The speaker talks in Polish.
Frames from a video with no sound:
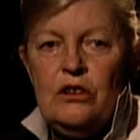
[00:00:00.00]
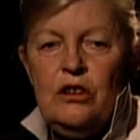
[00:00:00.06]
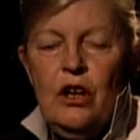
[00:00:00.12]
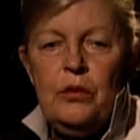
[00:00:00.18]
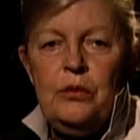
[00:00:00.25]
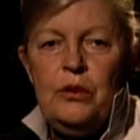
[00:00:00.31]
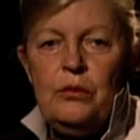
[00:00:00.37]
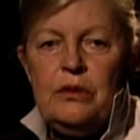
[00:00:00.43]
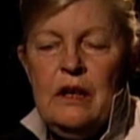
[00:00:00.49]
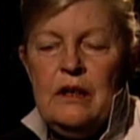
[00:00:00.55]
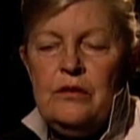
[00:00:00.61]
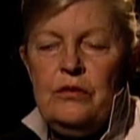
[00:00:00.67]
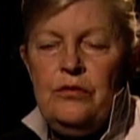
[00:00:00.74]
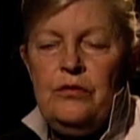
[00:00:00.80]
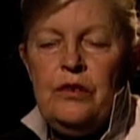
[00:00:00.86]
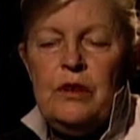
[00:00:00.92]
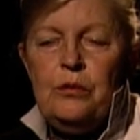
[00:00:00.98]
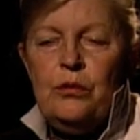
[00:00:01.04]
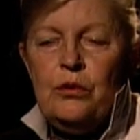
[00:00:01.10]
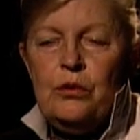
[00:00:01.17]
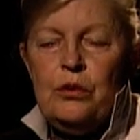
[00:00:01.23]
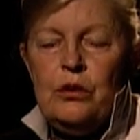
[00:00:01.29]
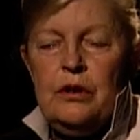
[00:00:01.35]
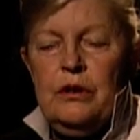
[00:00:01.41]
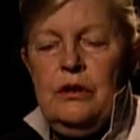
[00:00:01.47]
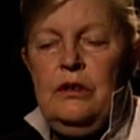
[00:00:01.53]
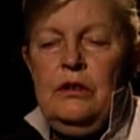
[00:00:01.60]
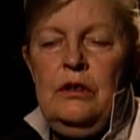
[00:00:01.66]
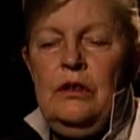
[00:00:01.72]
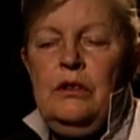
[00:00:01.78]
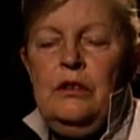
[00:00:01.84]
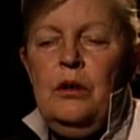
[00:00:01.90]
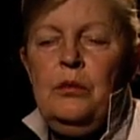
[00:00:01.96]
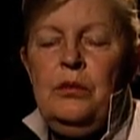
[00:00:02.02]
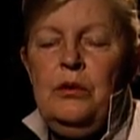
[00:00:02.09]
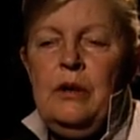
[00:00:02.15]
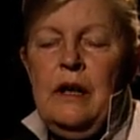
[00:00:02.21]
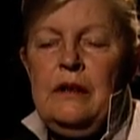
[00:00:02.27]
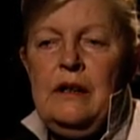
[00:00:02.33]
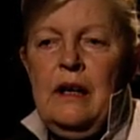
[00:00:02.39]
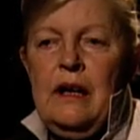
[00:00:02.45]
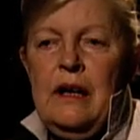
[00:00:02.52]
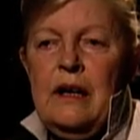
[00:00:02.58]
to był ten wybuch y, i to była ta